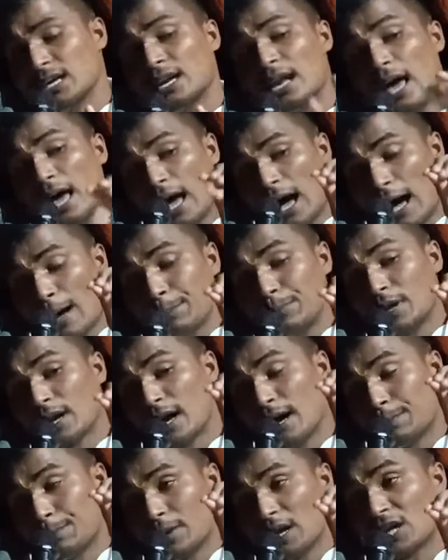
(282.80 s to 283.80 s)
আছেন আপনারা
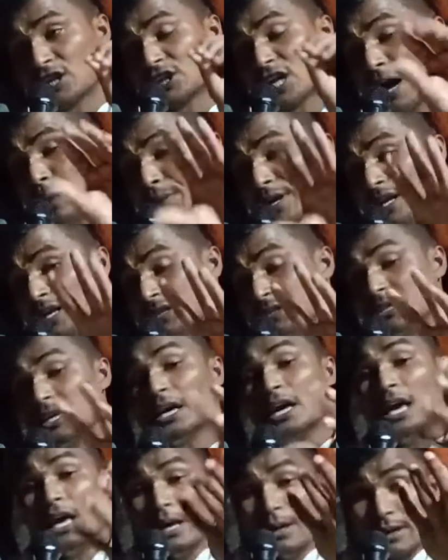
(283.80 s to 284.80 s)
আপনার স্বামীর কাছে
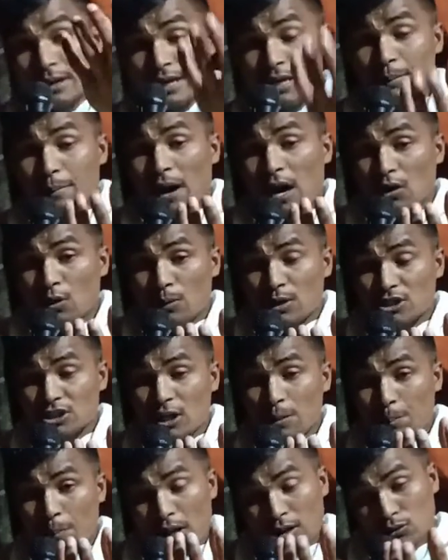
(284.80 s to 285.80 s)
কি
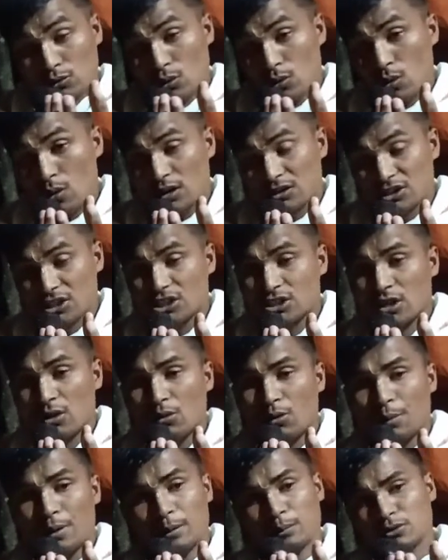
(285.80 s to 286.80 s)
ভালোবাসার পাত্র হওয়ার চেষ্টা
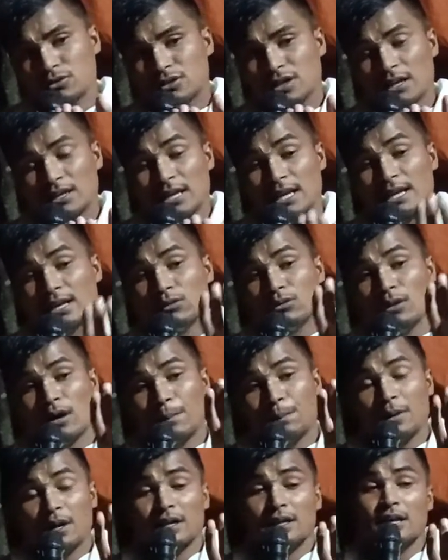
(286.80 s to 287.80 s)
করবেন বুঝছেন তাহলে কিন্তু
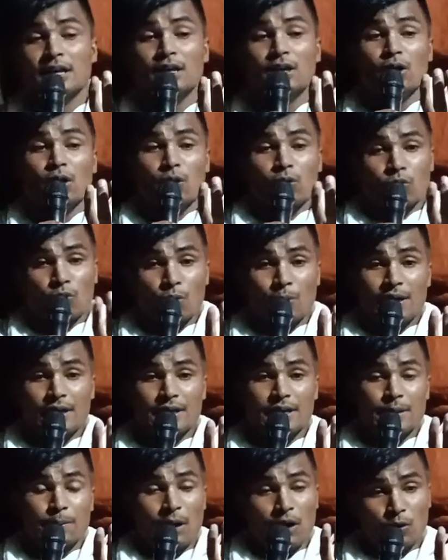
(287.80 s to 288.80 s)
আপনারা কি খুবই
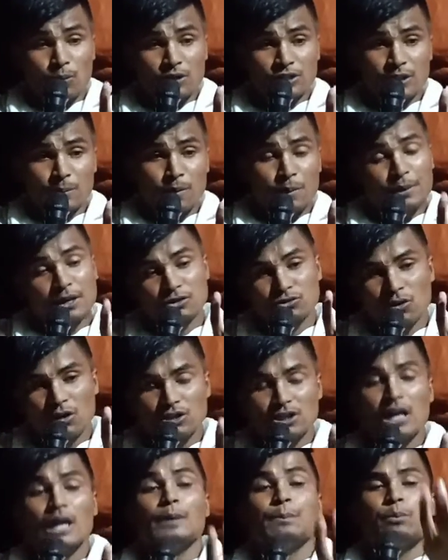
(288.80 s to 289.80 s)
কি ভালোবাসা পাবেন
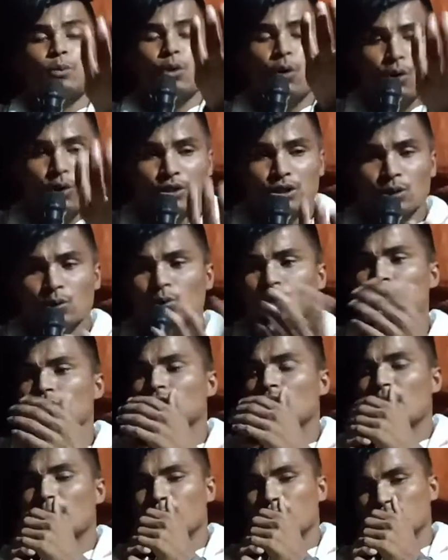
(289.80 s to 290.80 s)
সংসারে প্রগতি
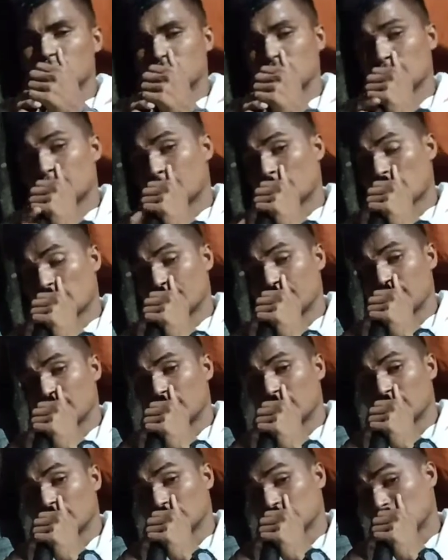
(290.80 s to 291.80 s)
উন্নতি লাভ করতে পারবেন
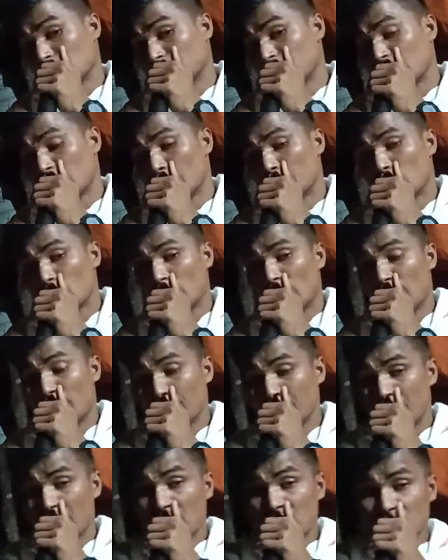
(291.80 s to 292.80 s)
তাহলে কি নাম বললাম
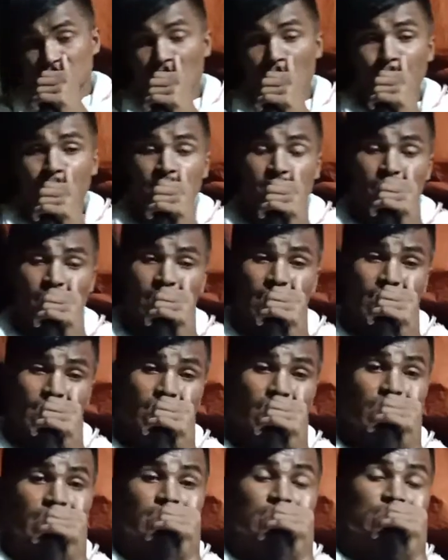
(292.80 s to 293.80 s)
সাবিত্রী
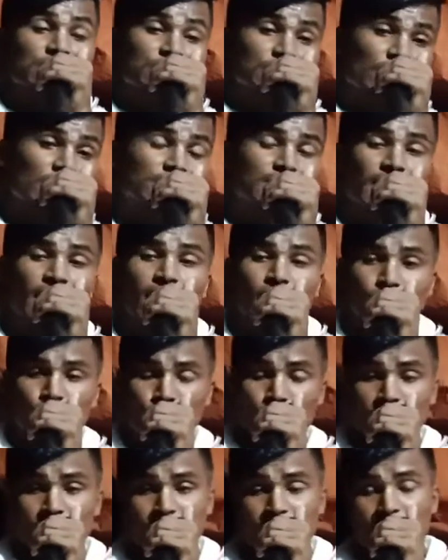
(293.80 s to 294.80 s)
সীতা
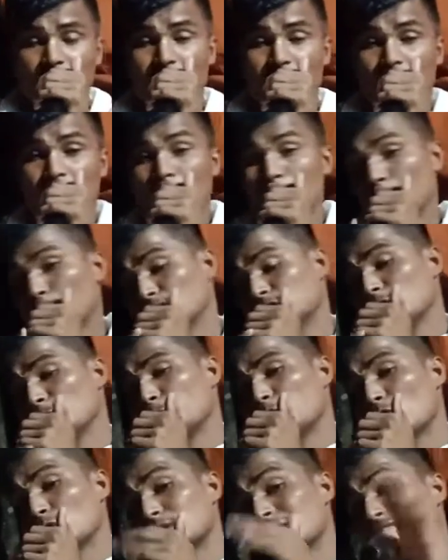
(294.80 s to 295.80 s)
সত্তা
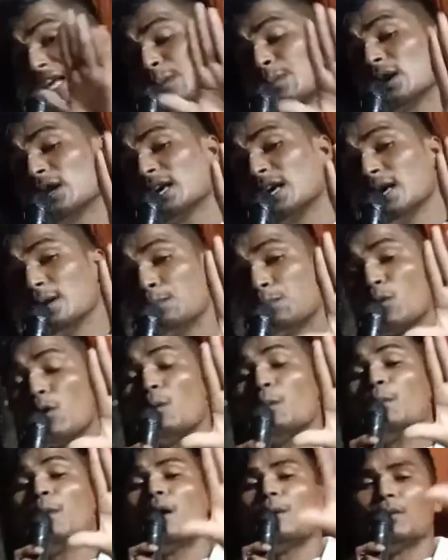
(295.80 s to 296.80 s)
পতিব্রতা তারপর কি
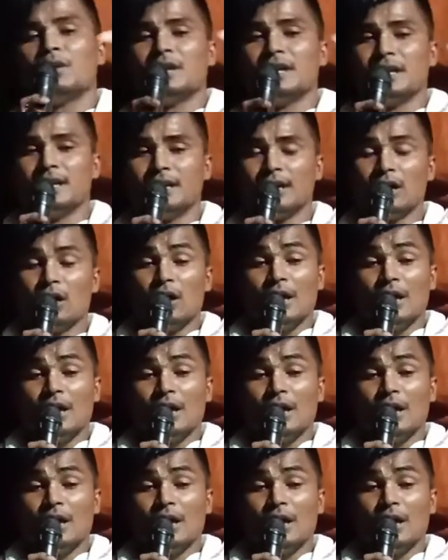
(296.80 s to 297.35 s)
ব্রহ্মাবলী